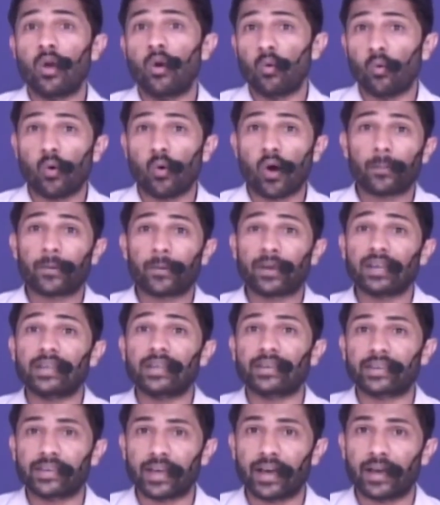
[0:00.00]
वो आपके लिए
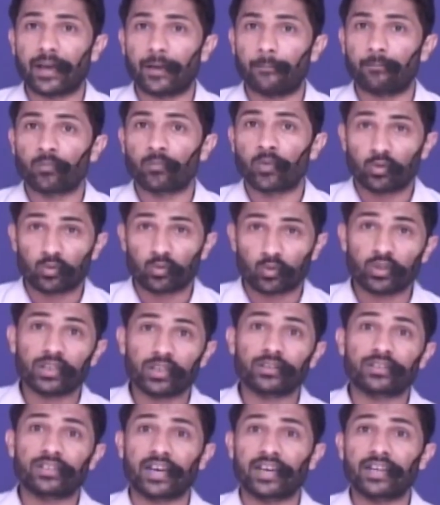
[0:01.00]
क्या है तो ये
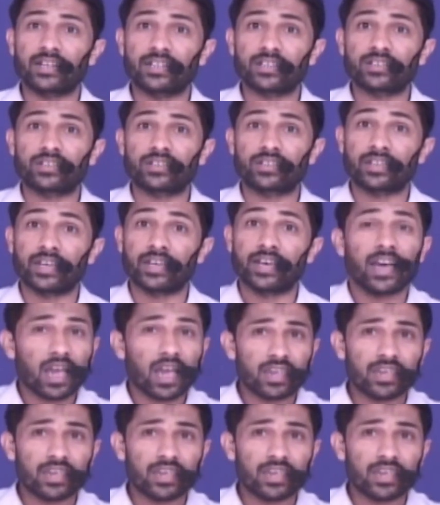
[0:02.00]
जाहिर सी चीज़ है